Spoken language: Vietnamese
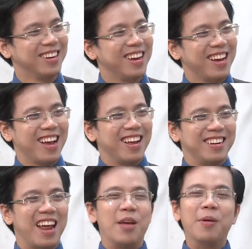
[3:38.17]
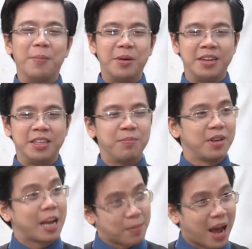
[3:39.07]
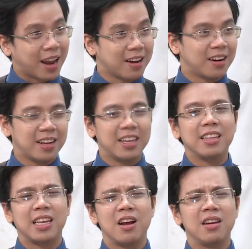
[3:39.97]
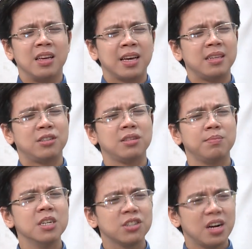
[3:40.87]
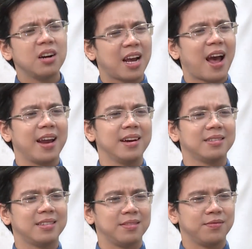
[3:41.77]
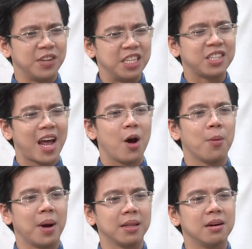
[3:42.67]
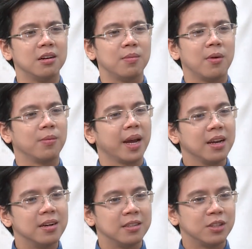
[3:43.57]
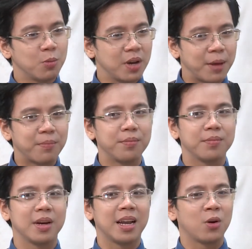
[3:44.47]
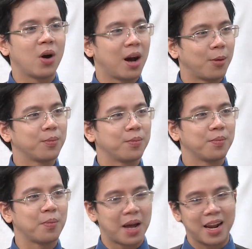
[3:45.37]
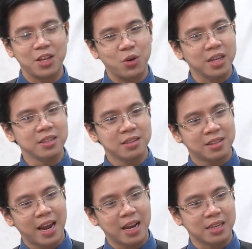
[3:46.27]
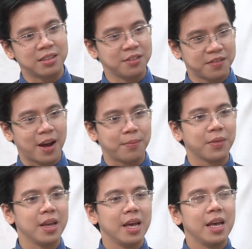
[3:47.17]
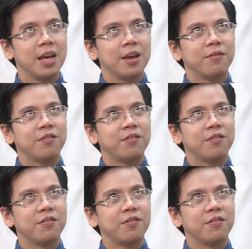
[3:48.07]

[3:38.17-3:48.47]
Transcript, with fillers: Dạ. để mà mình giúp cho các bạn đó thì đó những cái bước sơ khai vì sao mà từ một cái người tốt nghiệp ngành khoa học mà lại chuyển sang ngành sư phạm yeah. Dạ.